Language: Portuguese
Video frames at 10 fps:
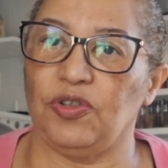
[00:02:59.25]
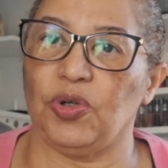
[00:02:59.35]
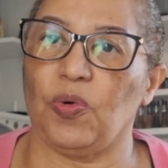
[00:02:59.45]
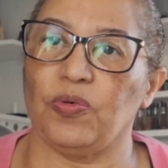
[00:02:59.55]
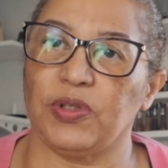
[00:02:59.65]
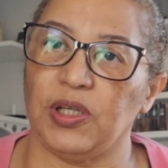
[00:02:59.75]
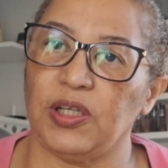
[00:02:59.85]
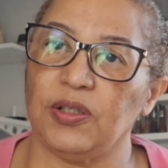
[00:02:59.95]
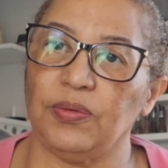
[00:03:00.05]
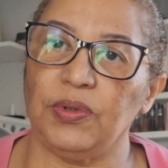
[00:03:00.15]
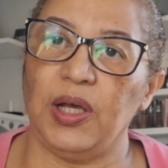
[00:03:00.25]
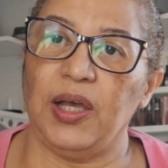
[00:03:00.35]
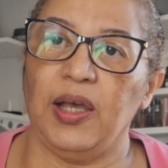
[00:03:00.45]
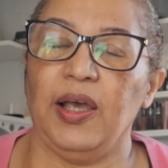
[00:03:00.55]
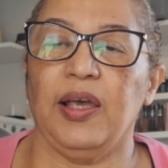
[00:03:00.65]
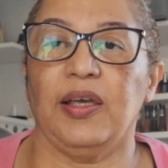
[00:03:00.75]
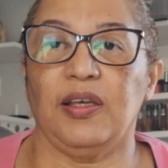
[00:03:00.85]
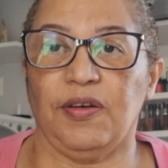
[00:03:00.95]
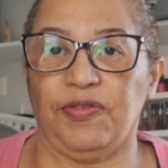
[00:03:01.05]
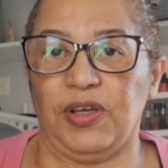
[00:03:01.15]
de conserto
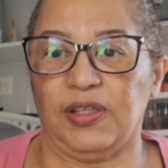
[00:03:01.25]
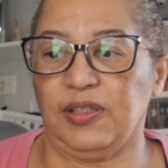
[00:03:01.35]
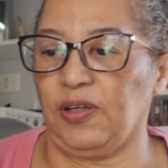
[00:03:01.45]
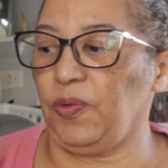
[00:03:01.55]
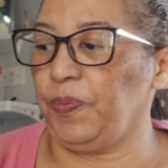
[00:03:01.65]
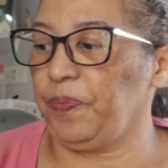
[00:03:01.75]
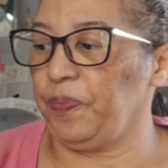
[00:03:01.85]
e afiação.